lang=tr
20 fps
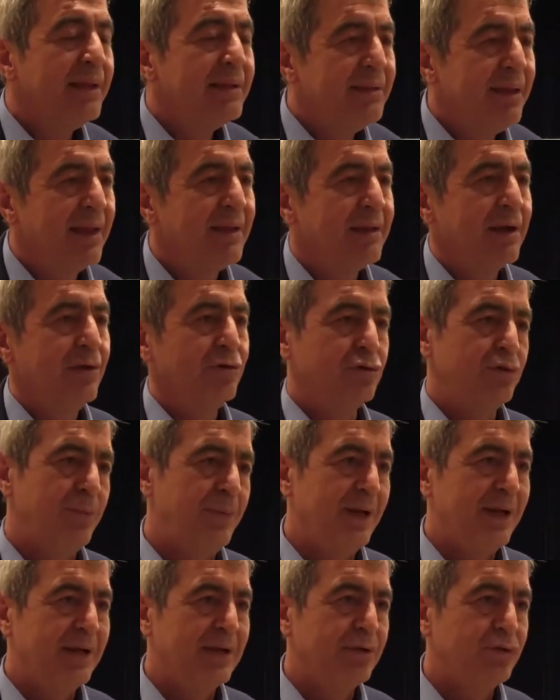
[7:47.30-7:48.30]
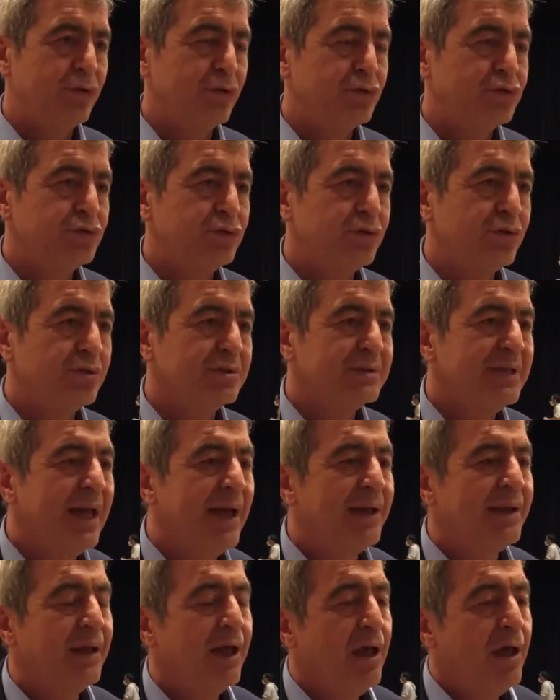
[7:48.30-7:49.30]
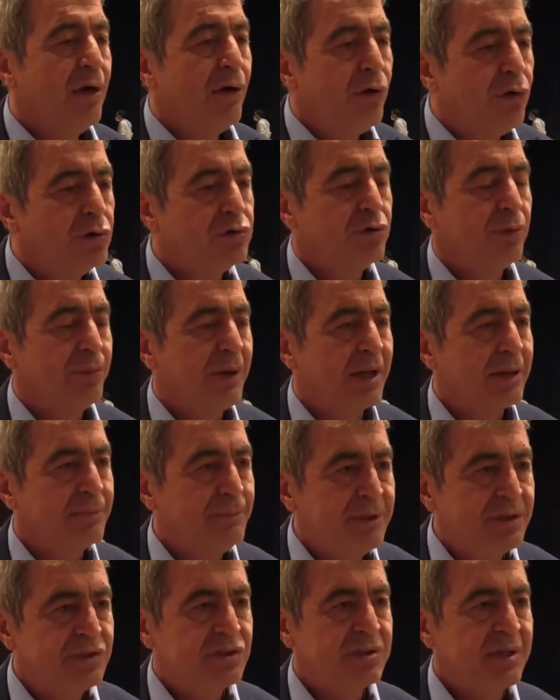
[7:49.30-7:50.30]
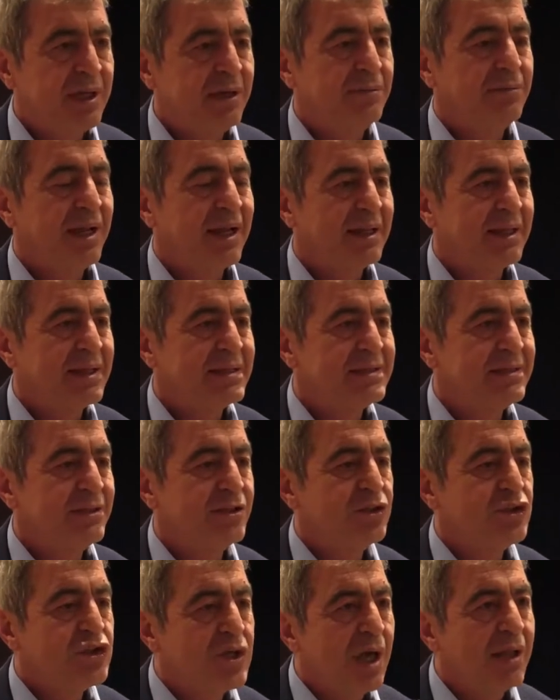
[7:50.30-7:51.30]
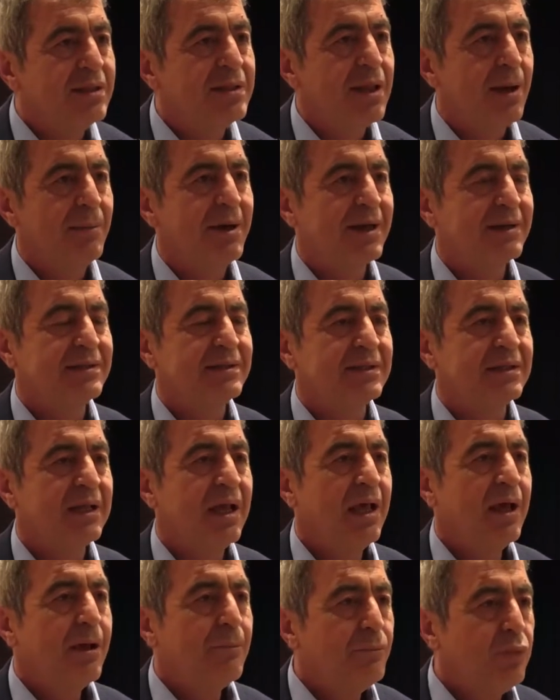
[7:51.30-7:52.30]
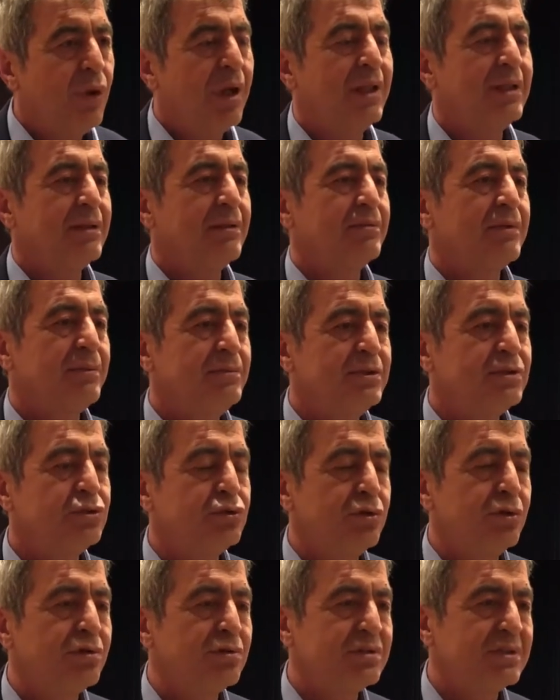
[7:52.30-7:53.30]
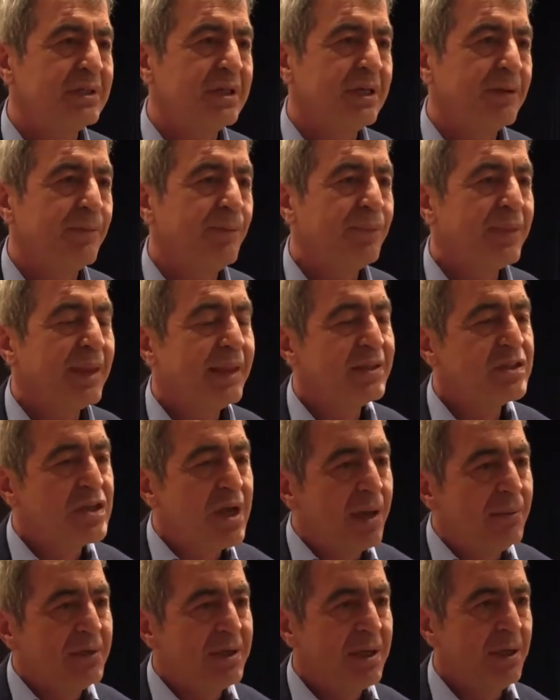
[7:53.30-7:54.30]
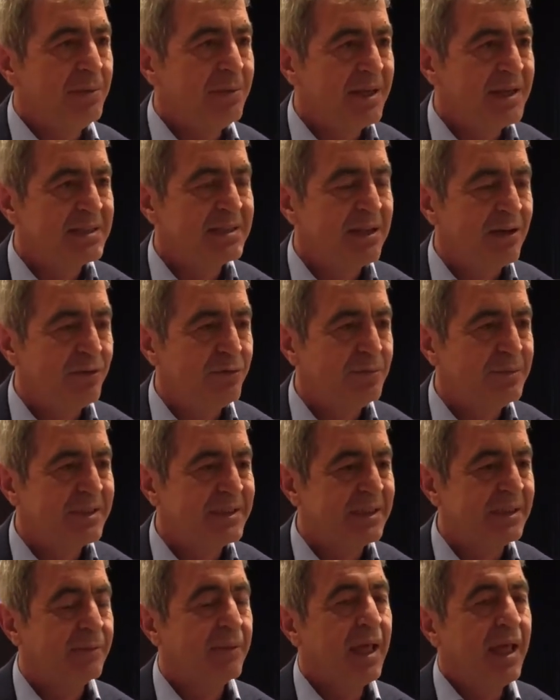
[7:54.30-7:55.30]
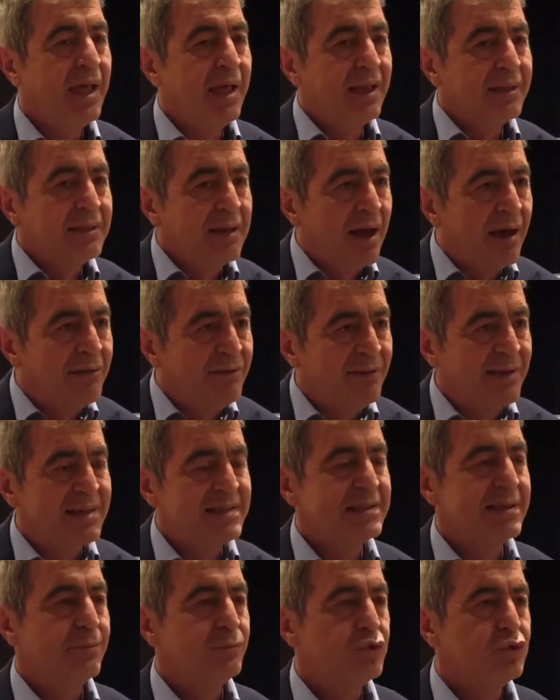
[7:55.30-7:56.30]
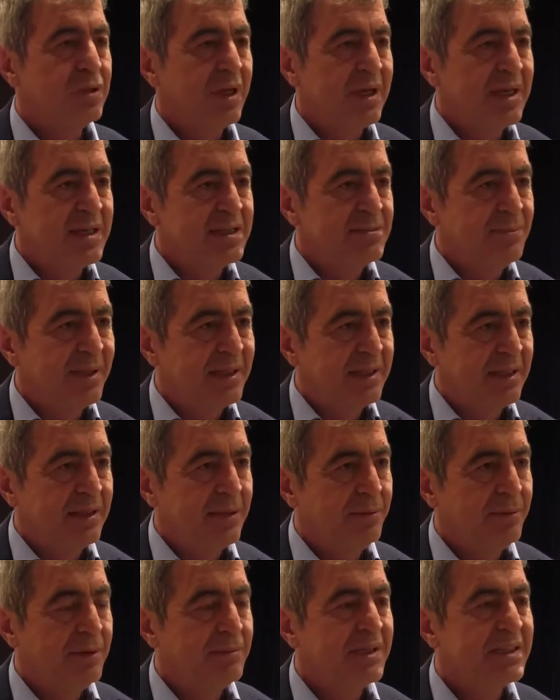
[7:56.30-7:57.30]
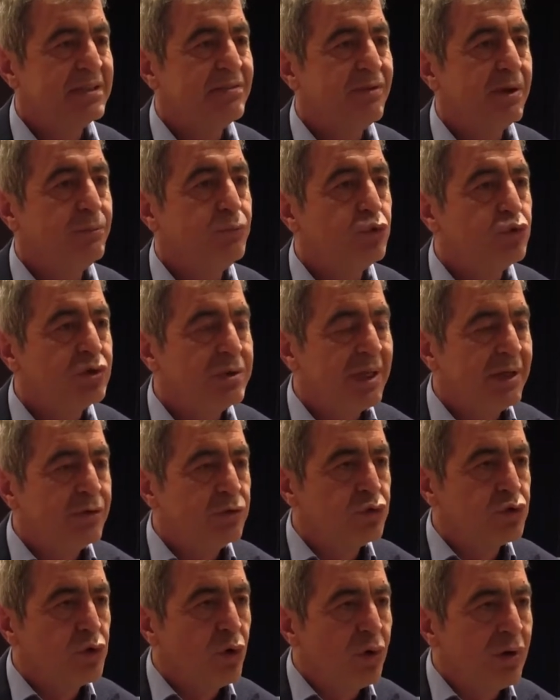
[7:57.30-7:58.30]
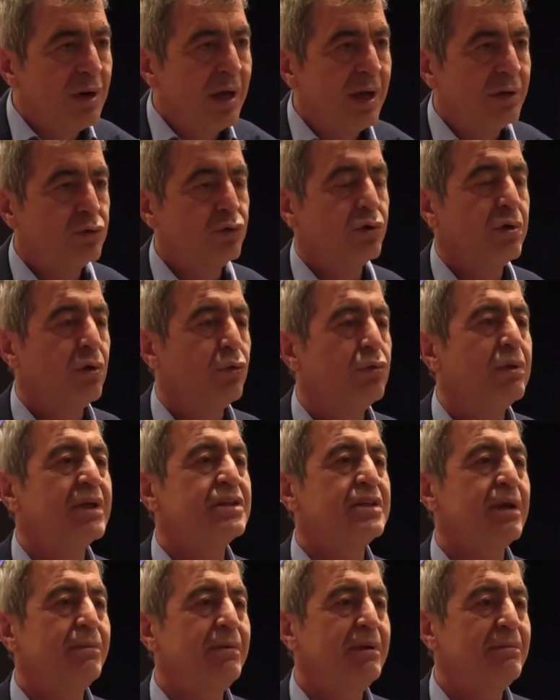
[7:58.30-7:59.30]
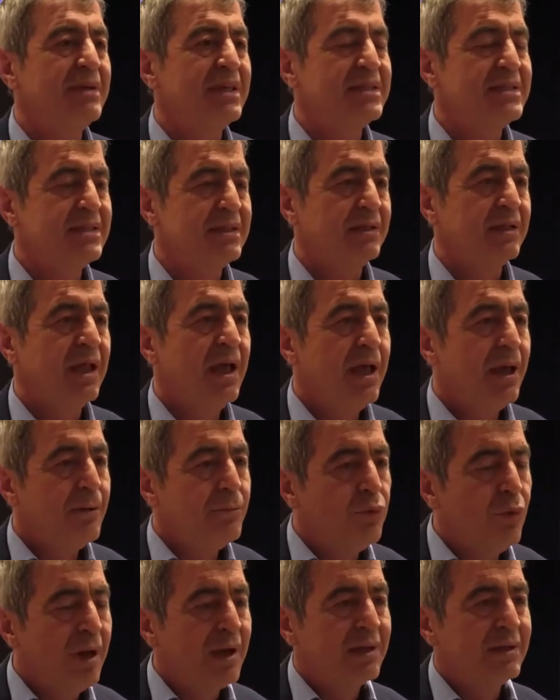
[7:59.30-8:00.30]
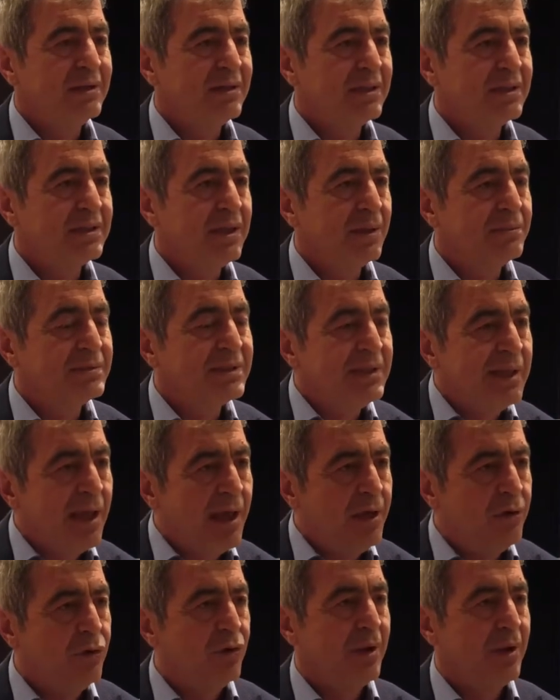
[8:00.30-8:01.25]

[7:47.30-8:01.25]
tekrar otoparka dönüştürüyoruz. Yani otopark bir şehir merkezinin can damarıdır. Bu anlamda biz diyoruz ki Cami Kebir esnafımızın daha fazla müşteriye hizmet edebilmesi ve müşterinin çok rahat oraya ulaşabilmesi için bu arkadaşlarımızın en